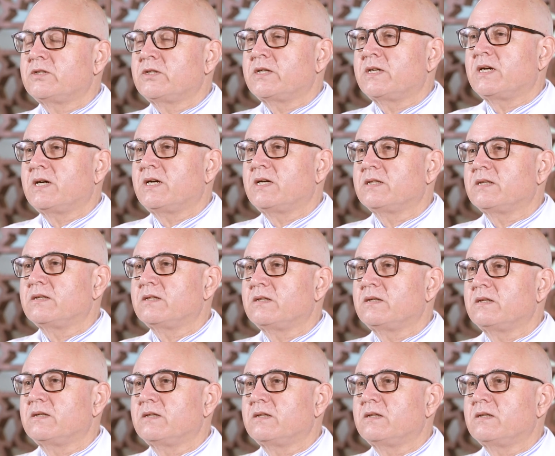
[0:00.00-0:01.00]
جراحة
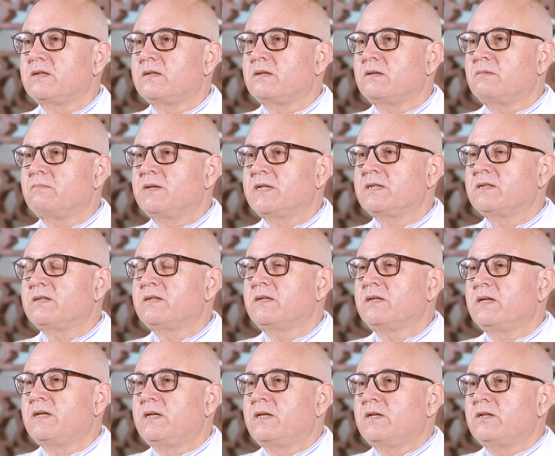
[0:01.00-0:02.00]
البطن
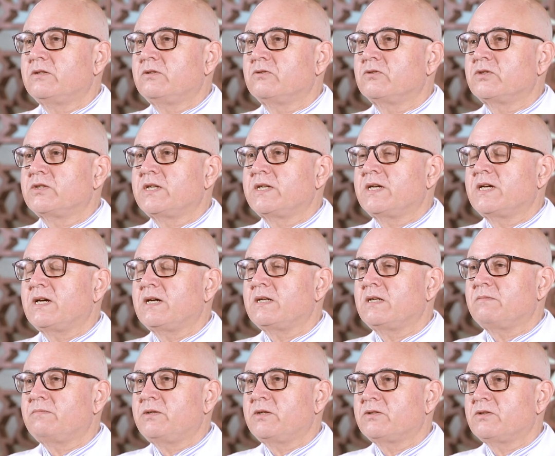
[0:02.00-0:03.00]
نجريها
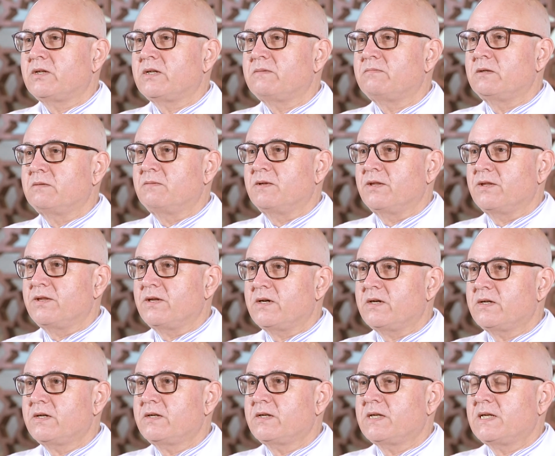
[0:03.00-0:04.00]
أغلبيتها
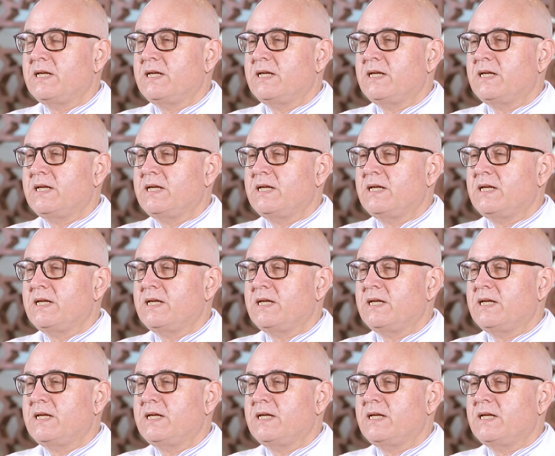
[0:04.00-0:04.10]
بالمنظار